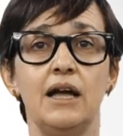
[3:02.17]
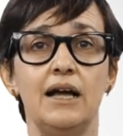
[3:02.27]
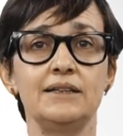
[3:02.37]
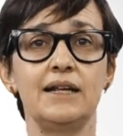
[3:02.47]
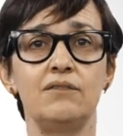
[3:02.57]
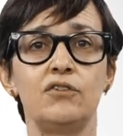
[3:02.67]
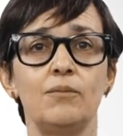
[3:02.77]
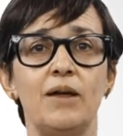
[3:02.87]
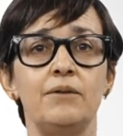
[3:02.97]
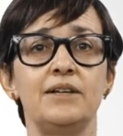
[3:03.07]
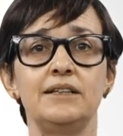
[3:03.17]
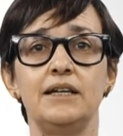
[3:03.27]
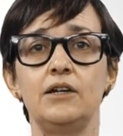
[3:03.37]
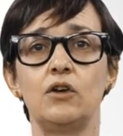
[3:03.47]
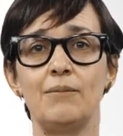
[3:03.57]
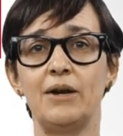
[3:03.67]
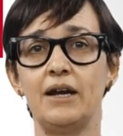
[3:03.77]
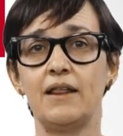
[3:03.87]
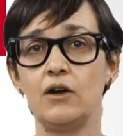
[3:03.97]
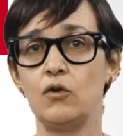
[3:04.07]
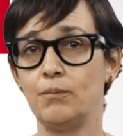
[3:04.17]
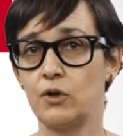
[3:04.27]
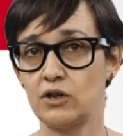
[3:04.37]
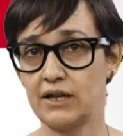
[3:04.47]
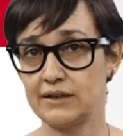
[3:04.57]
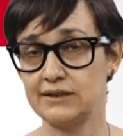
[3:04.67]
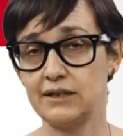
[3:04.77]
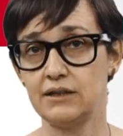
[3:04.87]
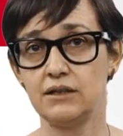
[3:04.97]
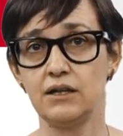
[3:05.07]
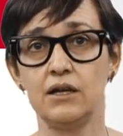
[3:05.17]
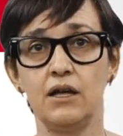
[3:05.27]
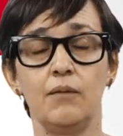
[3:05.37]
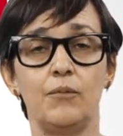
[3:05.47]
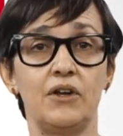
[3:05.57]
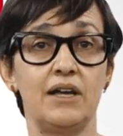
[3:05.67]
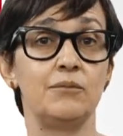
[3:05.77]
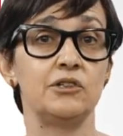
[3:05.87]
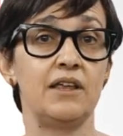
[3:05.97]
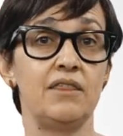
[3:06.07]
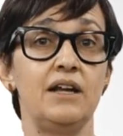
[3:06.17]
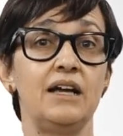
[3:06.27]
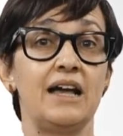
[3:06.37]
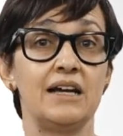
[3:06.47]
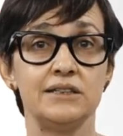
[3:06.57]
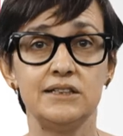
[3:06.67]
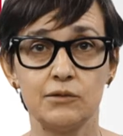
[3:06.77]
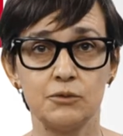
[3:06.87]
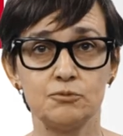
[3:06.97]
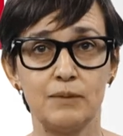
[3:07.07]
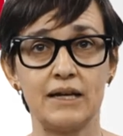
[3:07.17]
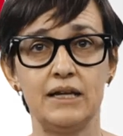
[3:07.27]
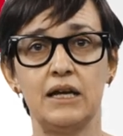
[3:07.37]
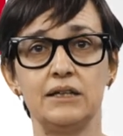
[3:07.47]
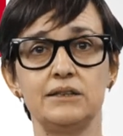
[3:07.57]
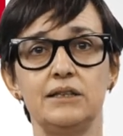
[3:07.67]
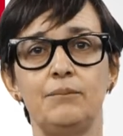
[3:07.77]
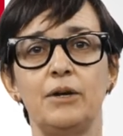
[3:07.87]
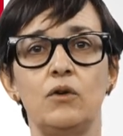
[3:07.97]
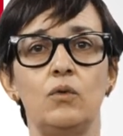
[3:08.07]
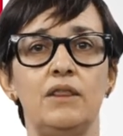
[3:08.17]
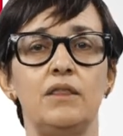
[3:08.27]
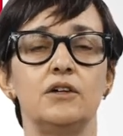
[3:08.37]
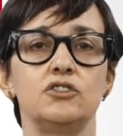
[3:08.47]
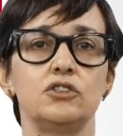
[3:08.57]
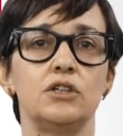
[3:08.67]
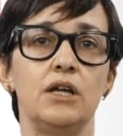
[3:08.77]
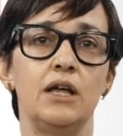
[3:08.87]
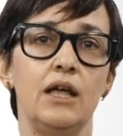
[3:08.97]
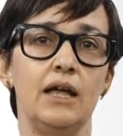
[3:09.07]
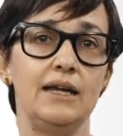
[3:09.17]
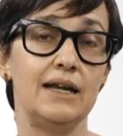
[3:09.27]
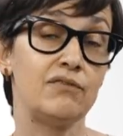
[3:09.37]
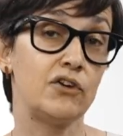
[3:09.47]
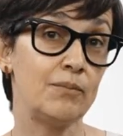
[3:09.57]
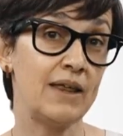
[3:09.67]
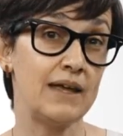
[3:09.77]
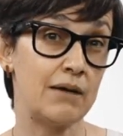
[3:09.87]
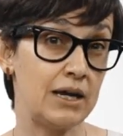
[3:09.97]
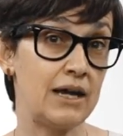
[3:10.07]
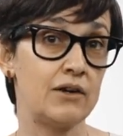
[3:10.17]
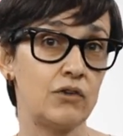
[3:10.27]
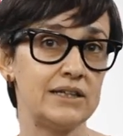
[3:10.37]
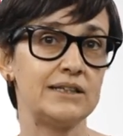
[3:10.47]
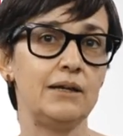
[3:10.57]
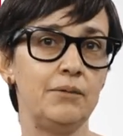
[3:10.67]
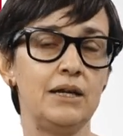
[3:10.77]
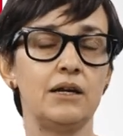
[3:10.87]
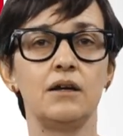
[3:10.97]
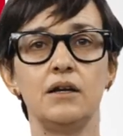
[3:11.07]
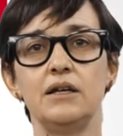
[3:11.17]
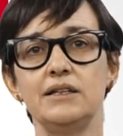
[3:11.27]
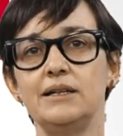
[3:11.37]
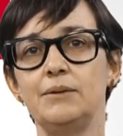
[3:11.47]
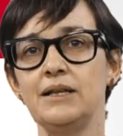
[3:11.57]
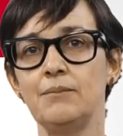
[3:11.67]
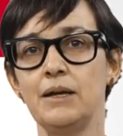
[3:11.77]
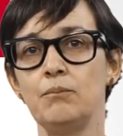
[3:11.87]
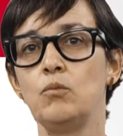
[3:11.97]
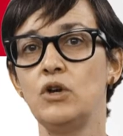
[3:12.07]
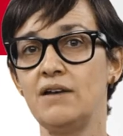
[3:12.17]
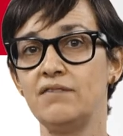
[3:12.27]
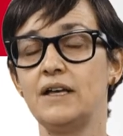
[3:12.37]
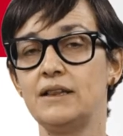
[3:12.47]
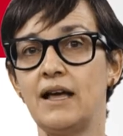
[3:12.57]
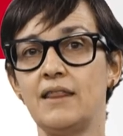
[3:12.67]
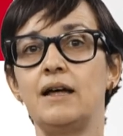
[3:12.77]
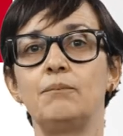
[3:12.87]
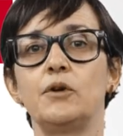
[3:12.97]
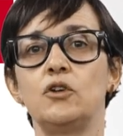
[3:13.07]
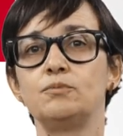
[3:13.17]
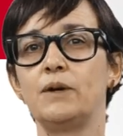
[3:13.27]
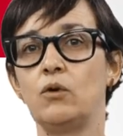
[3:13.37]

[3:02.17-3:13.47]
hasta la forma de vestir o la manera de comportarse. Podríamos decir que casi somos máquinas de prejuicios. Y la forma de hablar o de escribir se ve también muy afectada por los